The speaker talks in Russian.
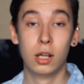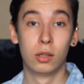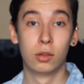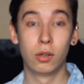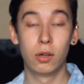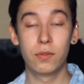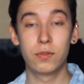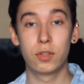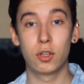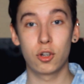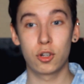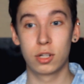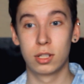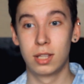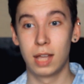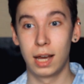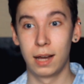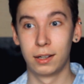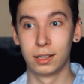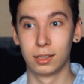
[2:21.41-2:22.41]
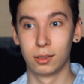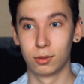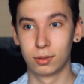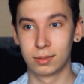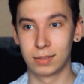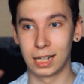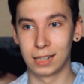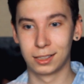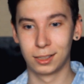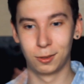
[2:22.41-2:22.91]
Но все же, да, это вот
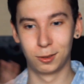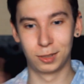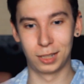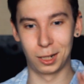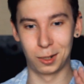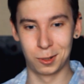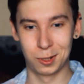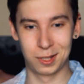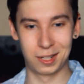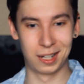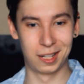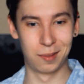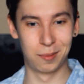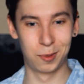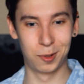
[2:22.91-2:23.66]
как-то вот так вот странно